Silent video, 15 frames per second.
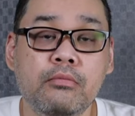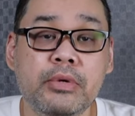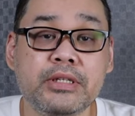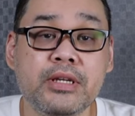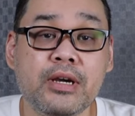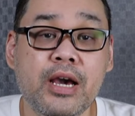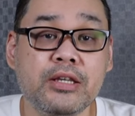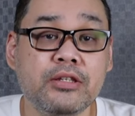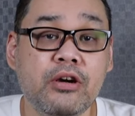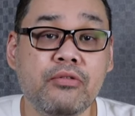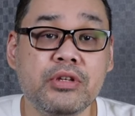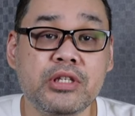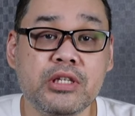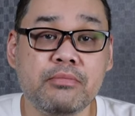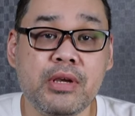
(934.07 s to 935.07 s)
Basta guys,
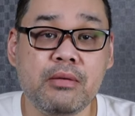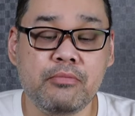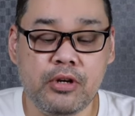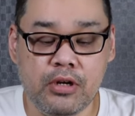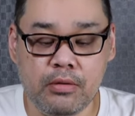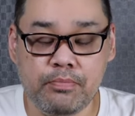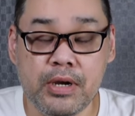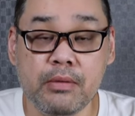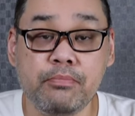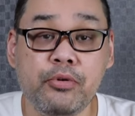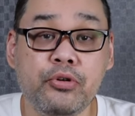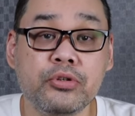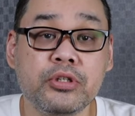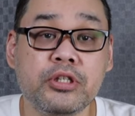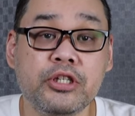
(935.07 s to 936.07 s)
always remember, pag
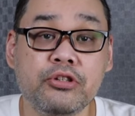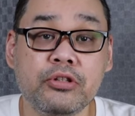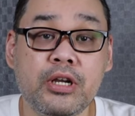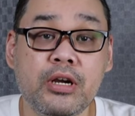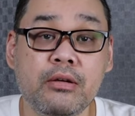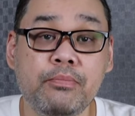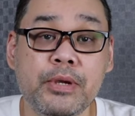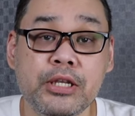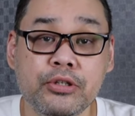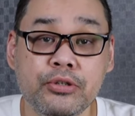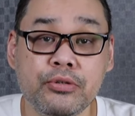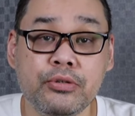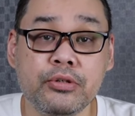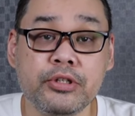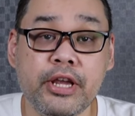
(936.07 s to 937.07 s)
post niyo ng
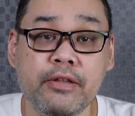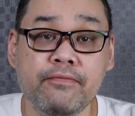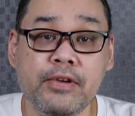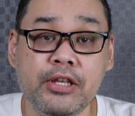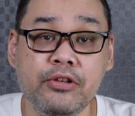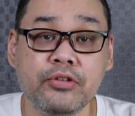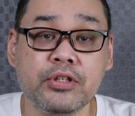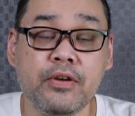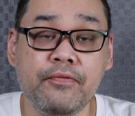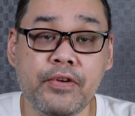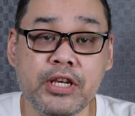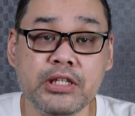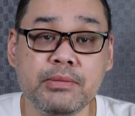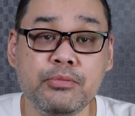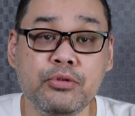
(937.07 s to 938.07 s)
pictures and videos sa
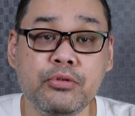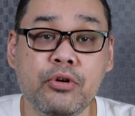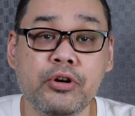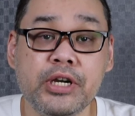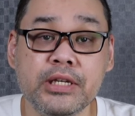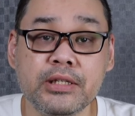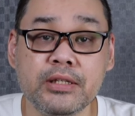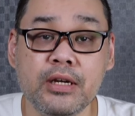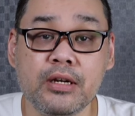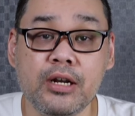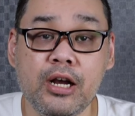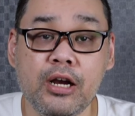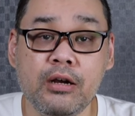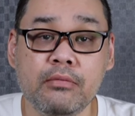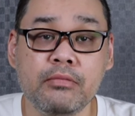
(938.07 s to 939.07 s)
Facebook or
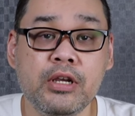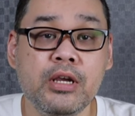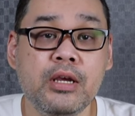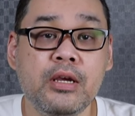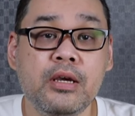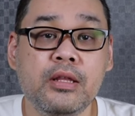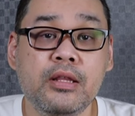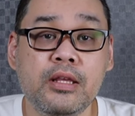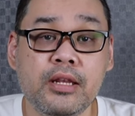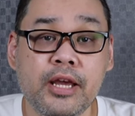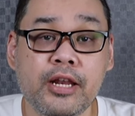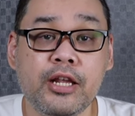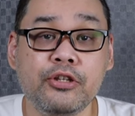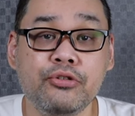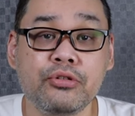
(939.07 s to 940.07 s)
Instagram,
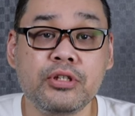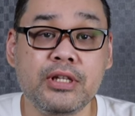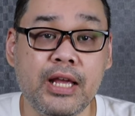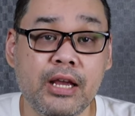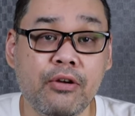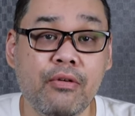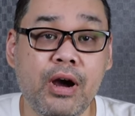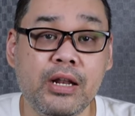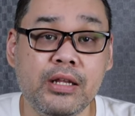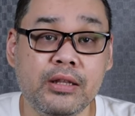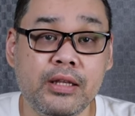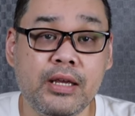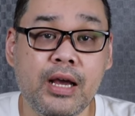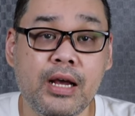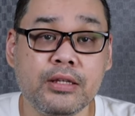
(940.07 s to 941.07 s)
nire-reduce nila yung
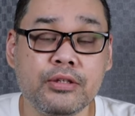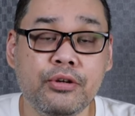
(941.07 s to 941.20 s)
quality ha.